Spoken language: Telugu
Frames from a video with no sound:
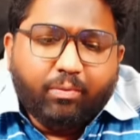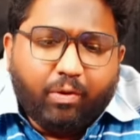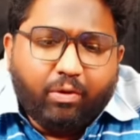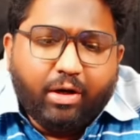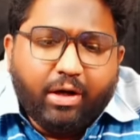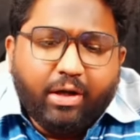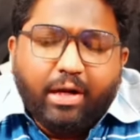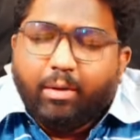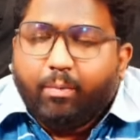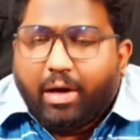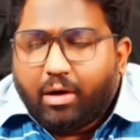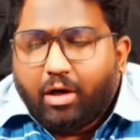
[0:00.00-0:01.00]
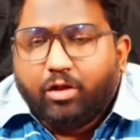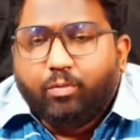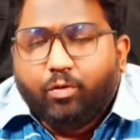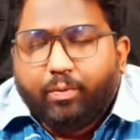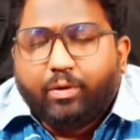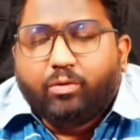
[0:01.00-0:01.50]
పవన్ కళ్యాణ్ గారు ఆయన మాటలు
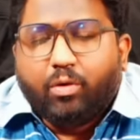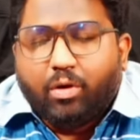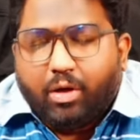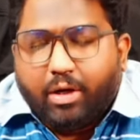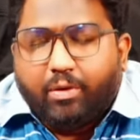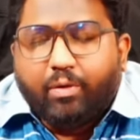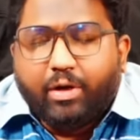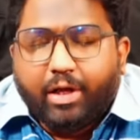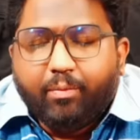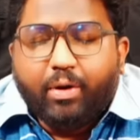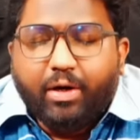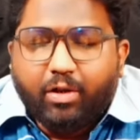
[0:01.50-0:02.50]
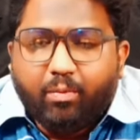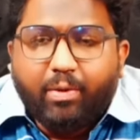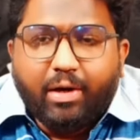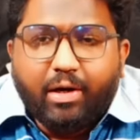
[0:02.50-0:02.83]
అదుపులో పెట్టుకోవాలన్నటువంటి టైప్లో ఆయన ఏదో